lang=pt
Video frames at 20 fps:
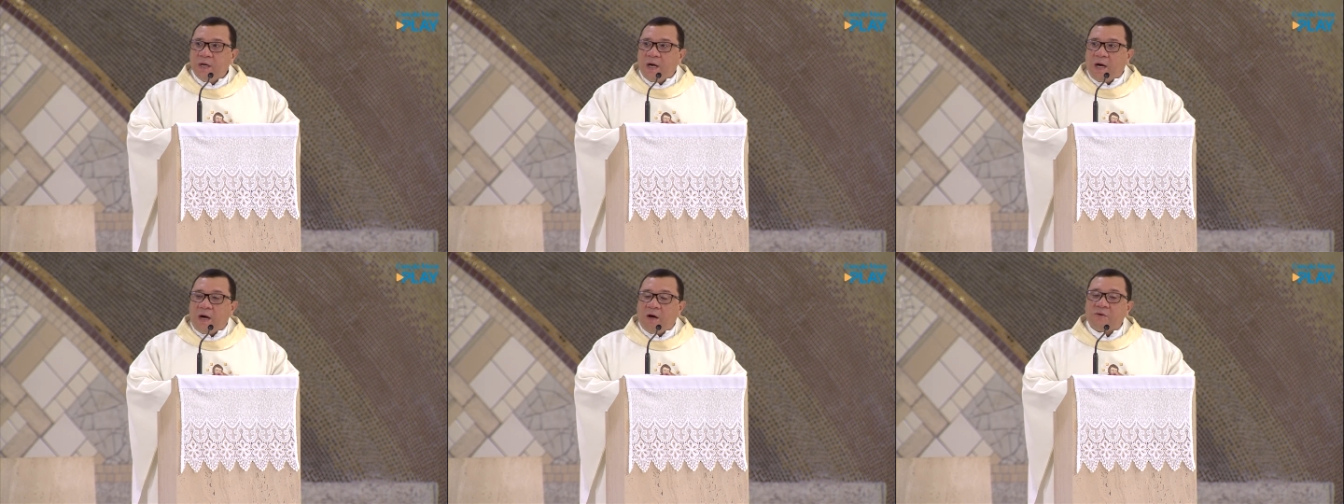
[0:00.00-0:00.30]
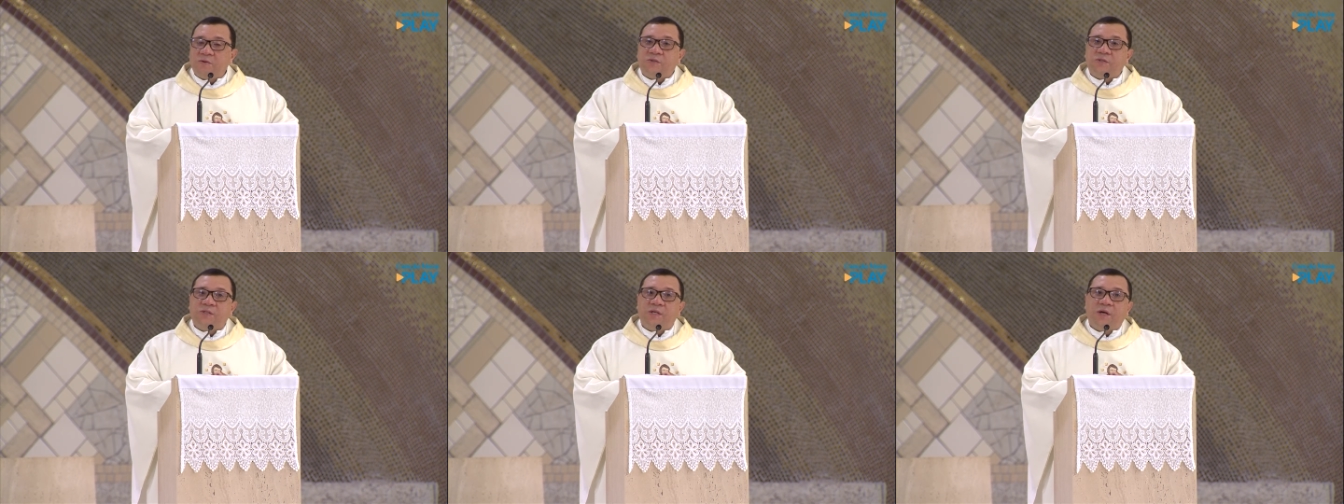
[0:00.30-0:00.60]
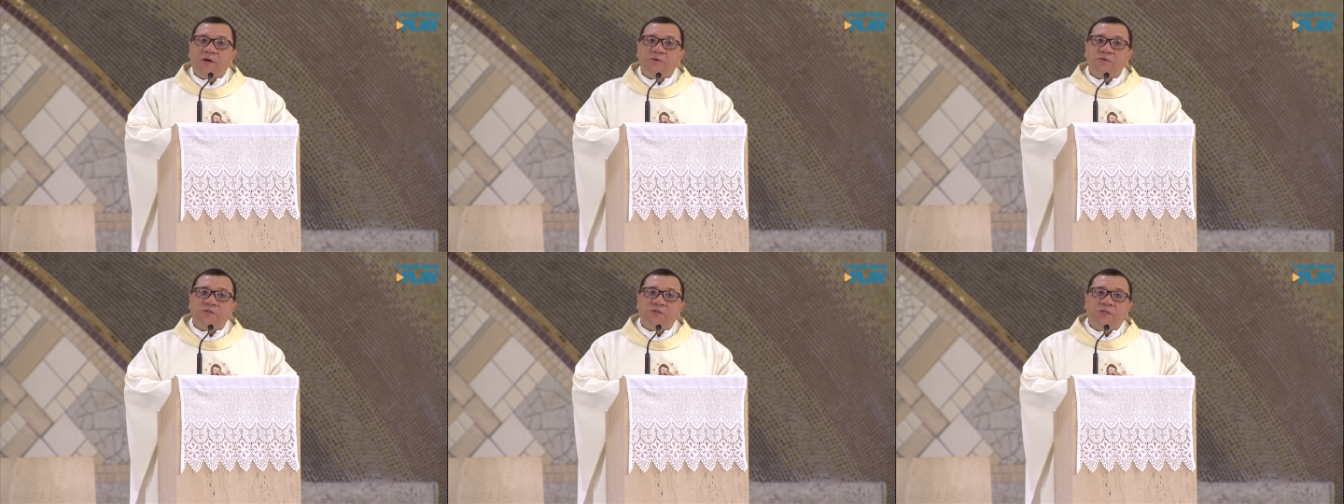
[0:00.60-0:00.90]
aos
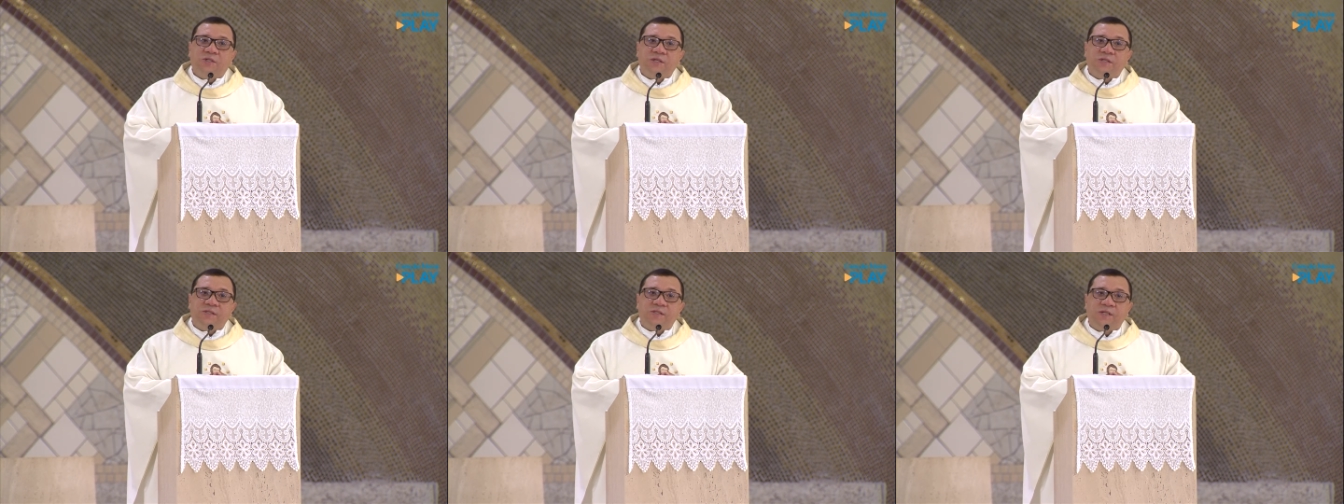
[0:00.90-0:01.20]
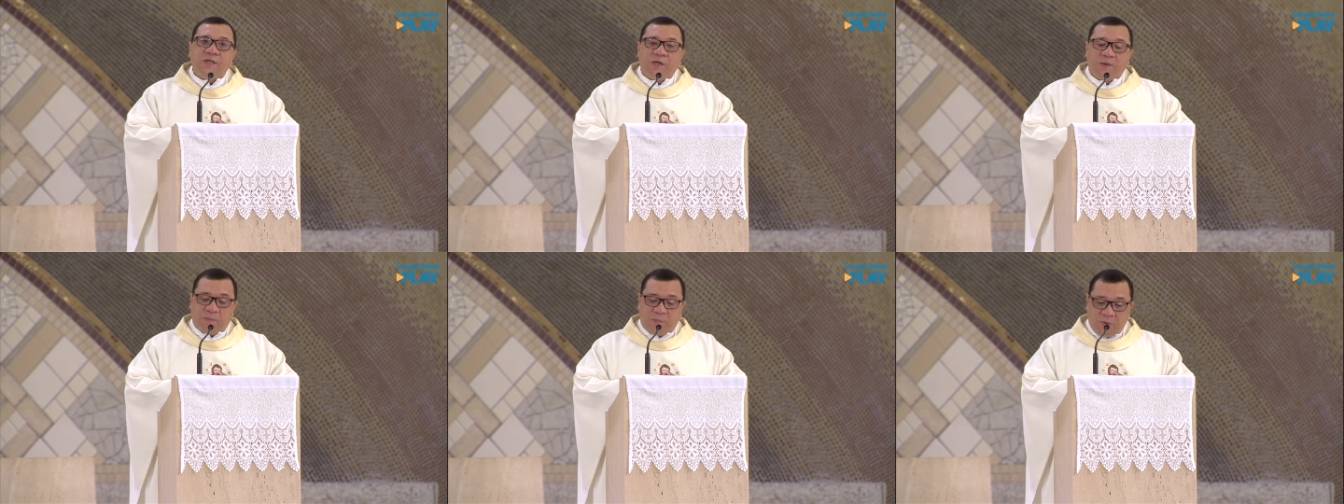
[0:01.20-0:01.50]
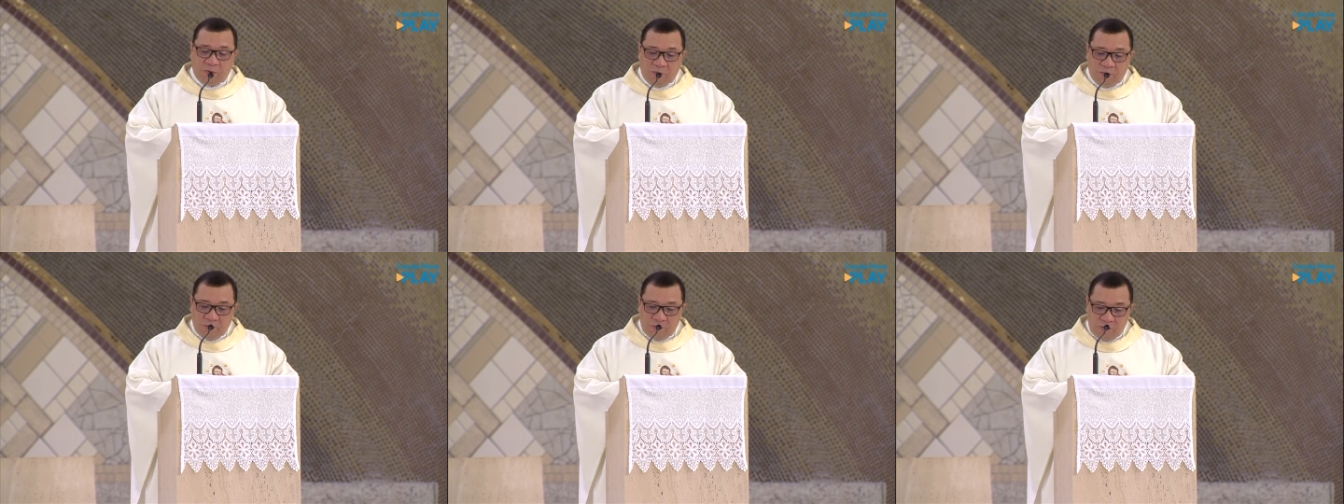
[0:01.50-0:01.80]
seus
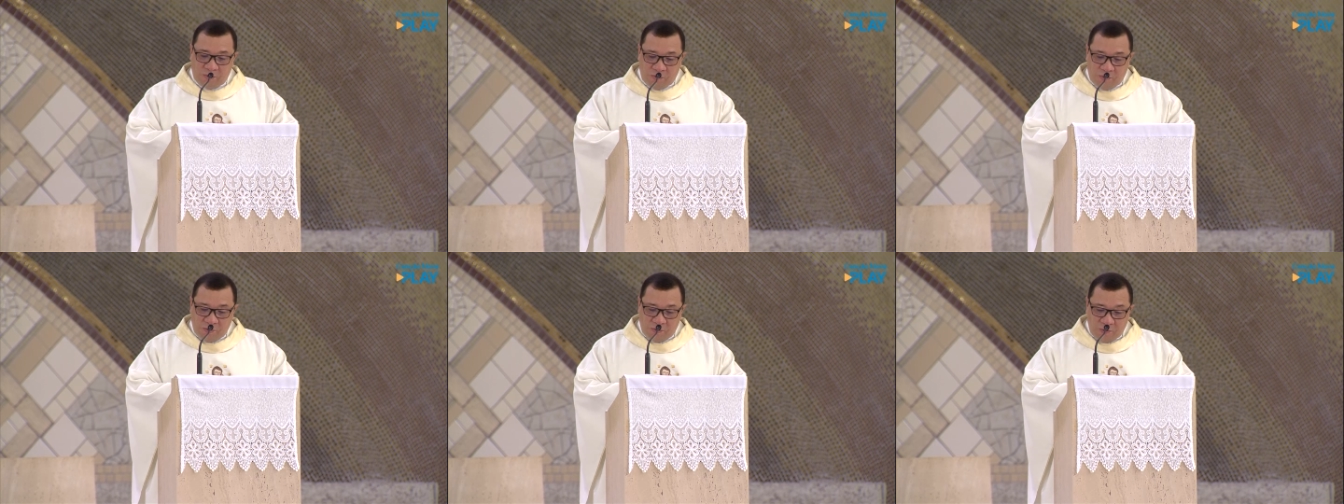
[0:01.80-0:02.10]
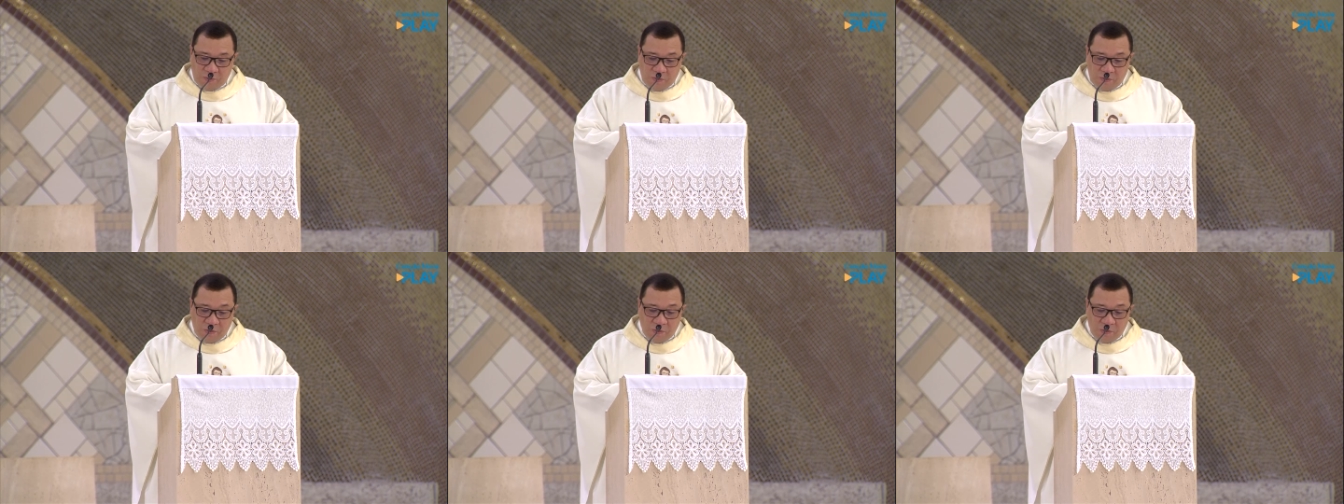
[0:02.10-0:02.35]
discípulos: